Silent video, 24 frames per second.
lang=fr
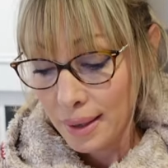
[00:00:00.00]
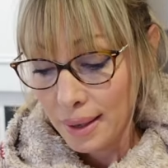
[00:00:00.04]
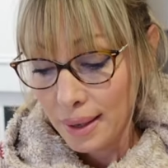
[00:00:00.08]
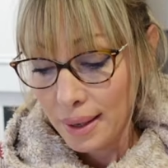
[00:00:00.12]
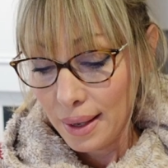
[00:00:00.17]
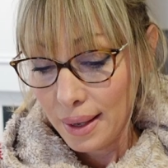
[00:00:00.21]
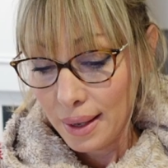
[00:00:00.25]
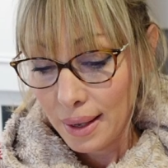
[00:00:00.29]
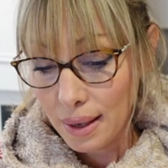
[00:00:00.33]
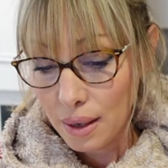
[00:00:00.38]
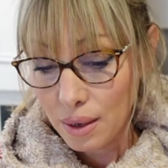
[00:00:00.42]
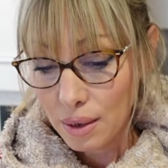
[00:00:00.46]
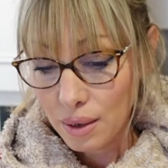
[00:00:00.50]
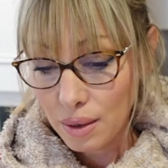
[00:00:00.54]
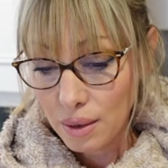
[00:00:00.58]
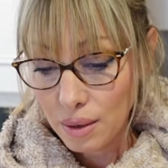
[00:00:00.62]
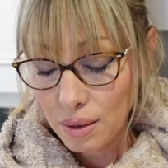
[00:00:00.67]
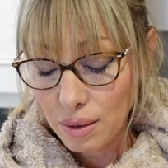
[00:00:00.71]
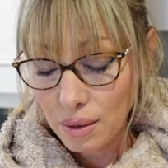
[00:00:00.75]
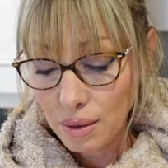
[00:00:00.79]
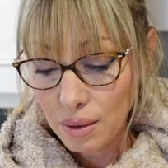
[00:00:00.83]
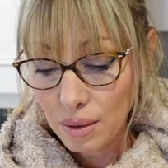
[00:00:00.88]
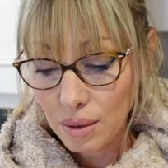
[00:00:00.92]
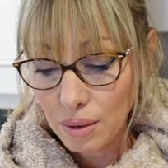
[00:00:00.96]
Et
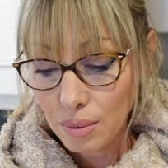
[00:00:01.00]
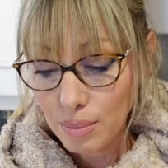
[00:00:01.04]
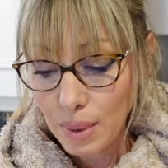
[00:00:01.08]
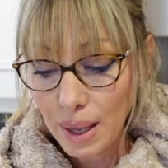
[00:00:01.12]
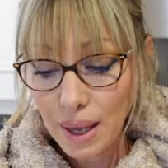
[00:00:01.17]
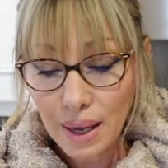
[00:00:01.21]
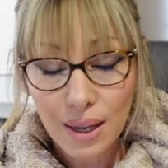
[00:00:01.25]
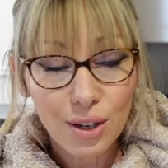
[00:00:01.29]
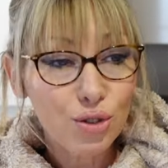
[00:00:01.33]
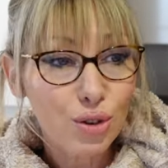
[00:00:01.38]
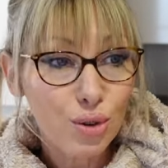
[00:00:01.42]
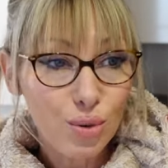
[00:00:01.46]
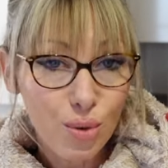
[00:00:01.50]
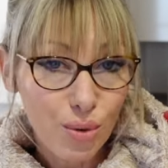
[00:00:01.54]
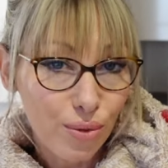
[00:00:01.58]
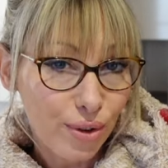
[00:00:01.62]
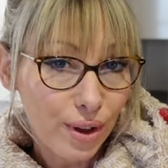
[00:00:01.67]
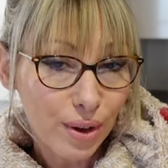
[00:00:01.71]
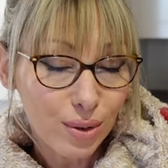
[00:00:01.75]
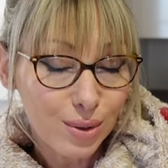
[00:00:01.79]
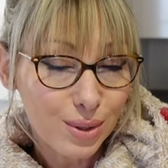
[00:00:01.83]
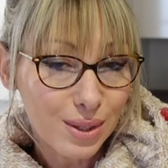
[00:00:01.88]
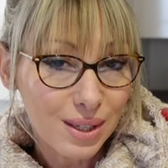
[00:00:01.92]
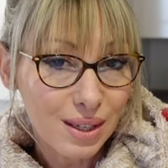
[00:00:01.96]
euh, bah, Eric, je vais lui
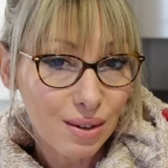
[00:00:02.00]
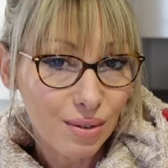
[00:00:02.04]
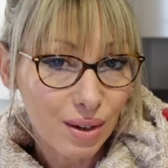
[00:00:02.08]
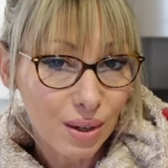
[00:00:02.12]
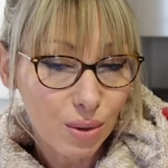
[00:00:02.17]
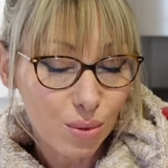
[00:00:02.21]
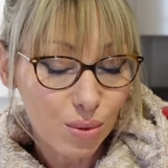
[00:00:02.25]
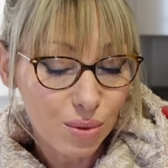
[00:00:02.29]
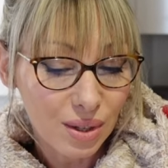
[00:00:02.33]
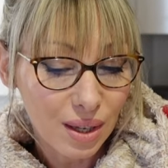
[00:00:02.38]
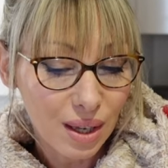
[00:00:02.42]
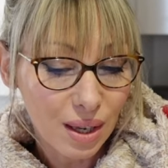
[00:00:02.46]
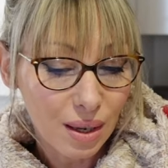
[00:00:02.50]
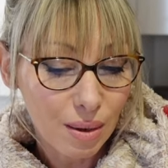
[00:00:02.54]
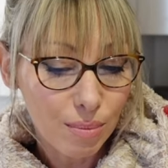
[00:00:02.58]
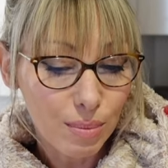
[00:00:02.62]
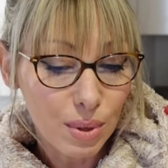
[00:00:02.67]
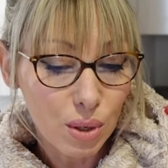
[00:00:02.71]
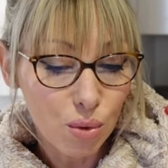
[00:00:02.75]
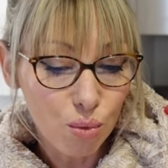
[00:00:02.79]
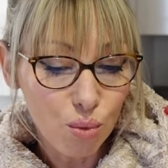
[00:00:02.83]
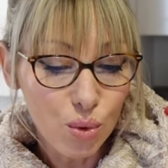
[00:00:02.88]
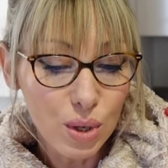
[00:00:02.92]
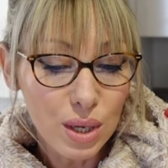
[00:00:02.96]
faire aussi, il va goûter,
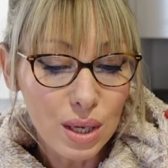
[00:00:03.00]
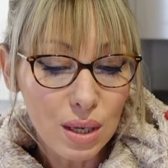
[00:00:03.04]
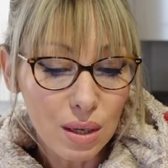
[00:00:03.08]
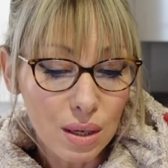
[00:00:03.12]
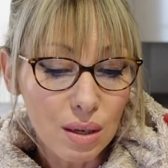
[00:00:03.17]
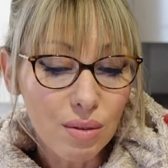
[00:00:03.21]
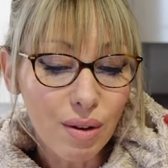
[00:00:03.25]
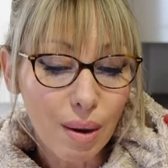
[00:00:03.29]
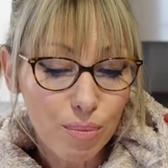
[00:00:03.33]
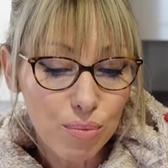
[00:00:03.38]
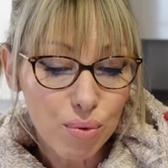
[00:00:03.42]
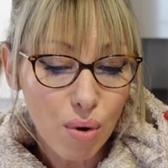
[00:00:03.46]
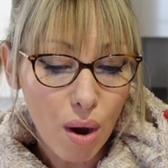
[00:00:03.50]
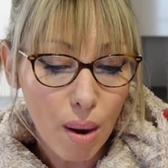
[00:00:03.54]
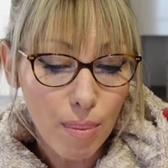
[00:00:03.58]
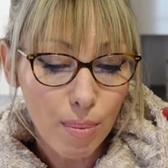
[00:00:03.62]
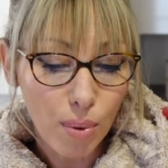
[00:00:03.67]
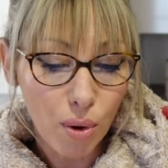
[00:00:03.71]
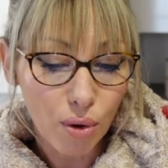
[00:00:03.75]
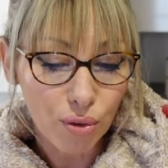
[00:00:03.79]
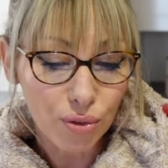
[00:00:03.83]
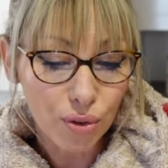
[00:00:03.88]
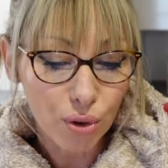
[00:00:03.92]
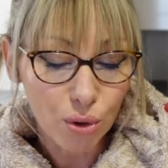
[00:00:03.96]
mais lui, il va pouvoir
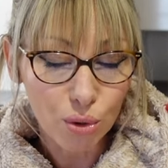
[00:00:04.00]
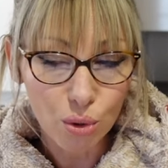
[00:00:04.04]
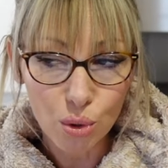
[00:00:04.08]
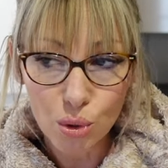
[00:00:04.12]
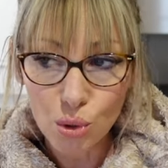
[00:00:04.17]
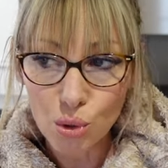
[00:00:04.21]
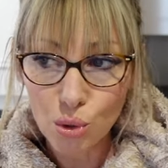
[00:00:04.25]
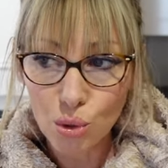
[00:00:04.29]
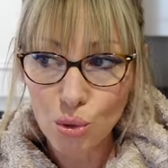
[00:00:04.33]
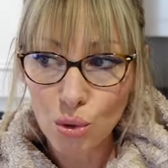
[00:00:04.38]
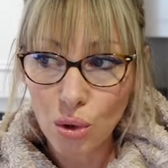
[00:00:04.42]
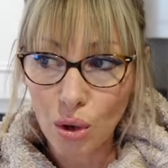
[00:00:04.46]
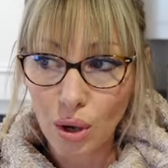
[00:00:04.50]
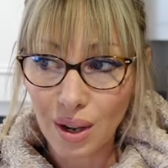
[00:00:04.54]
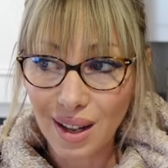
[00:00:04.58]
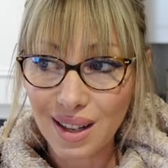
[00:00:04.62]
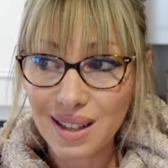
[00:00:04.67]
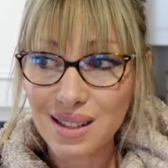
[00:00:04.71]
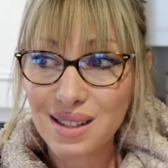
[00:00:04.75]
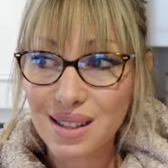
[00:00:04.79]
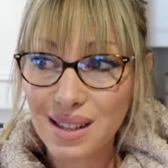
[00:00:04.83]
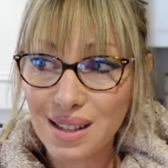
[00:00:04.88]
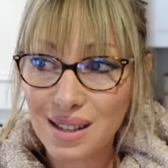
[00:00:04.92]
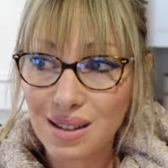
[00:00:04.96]
prendre dessus.
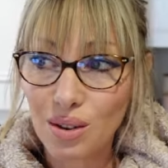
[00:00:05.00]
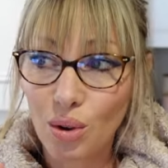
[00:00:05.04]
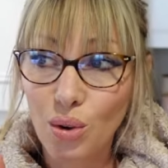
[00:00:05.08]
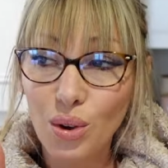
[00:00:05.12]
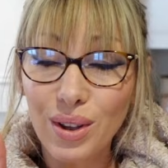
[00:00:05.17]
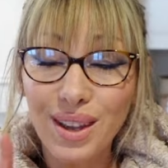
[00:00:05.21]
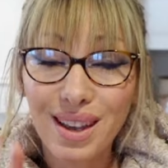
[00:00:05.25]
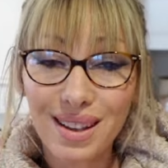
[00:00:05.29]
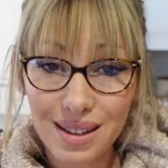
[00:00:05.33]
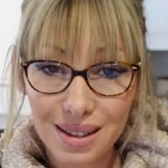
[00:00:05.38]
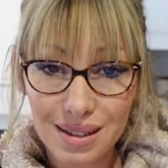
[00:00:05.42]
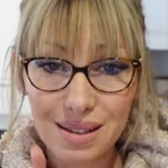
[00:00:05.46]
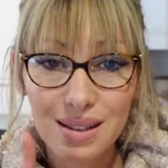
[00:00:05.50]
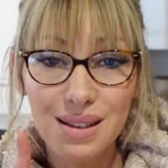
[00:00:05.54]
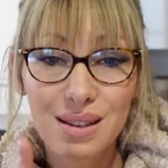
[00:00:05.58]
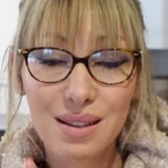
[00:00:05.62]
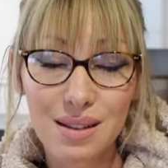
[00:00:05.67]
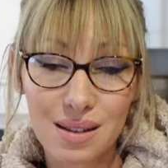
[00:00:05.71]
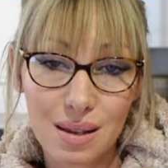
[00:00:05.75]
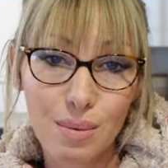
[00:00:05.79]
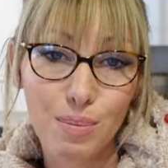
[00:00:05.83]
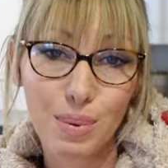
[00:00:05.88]
Regardez ce qui, ce s'est